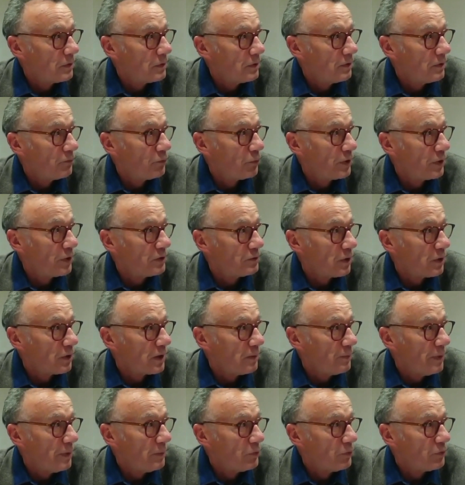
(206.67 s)
Il faut qu'ils soient
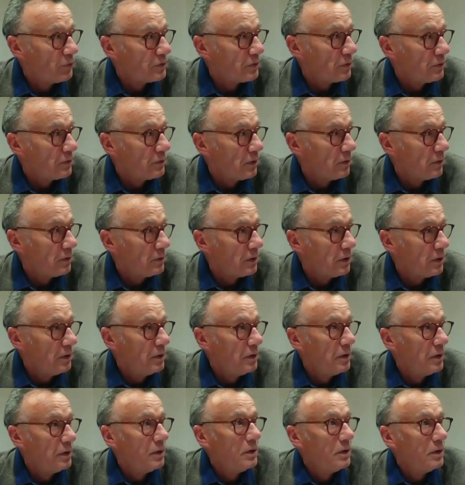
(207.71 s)
capables de s'entendre,
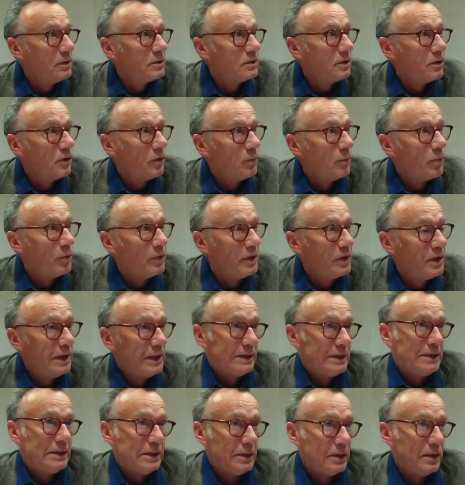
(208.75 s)
si l'on peut
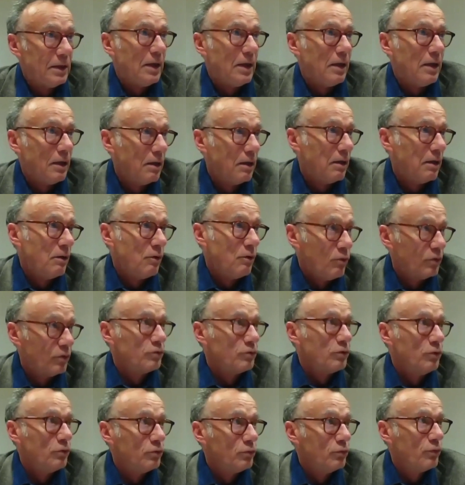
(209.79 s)
dire, d'un à un ou
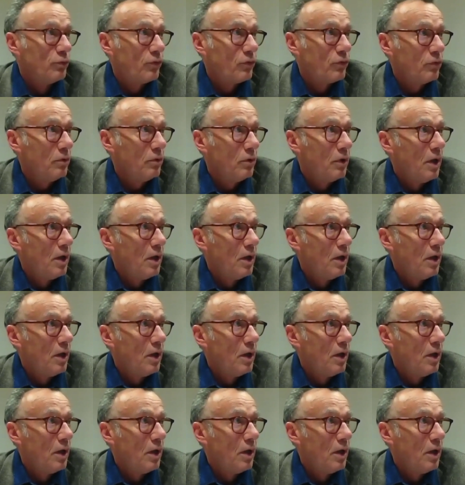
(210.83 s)
entre tous,